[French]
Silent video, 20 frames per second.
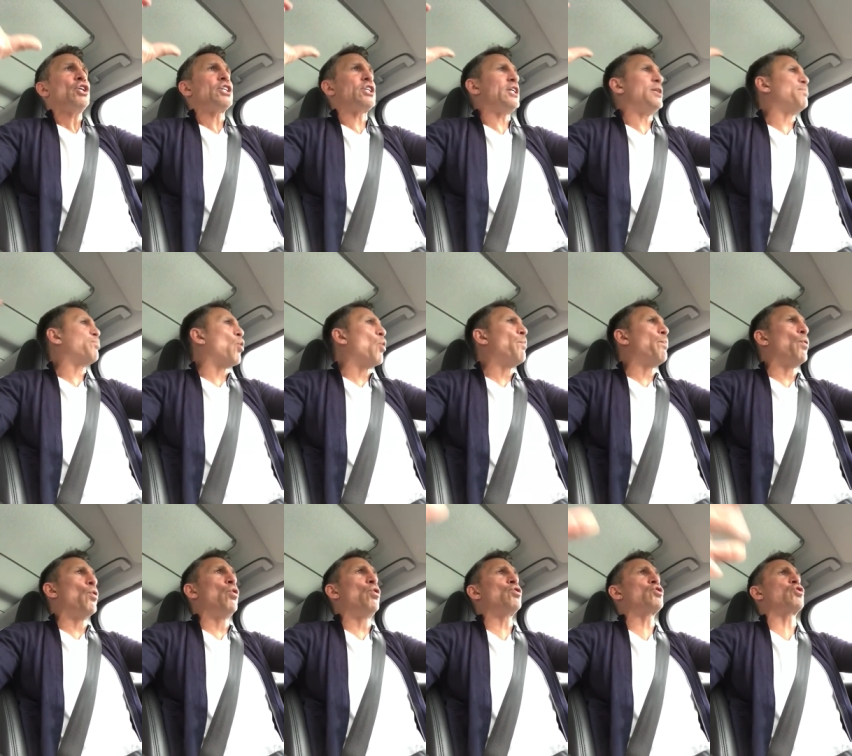qui
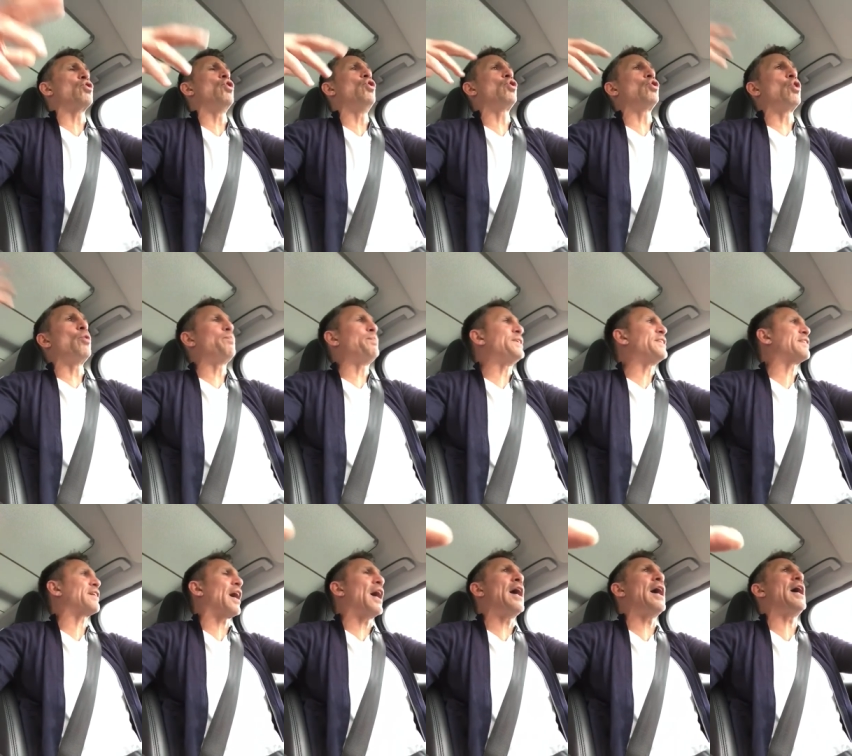proposent le copy
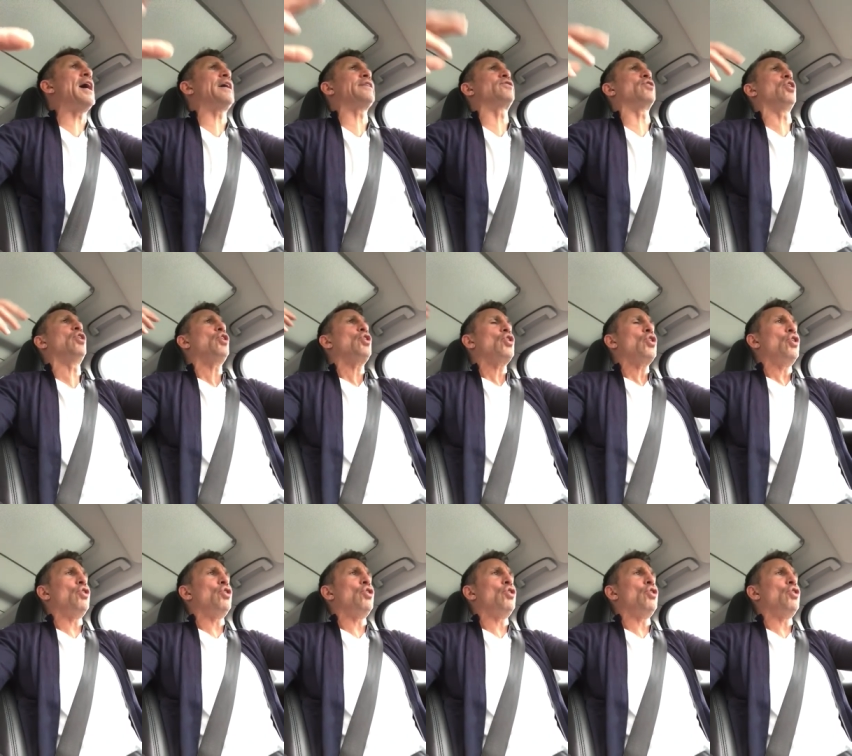trade,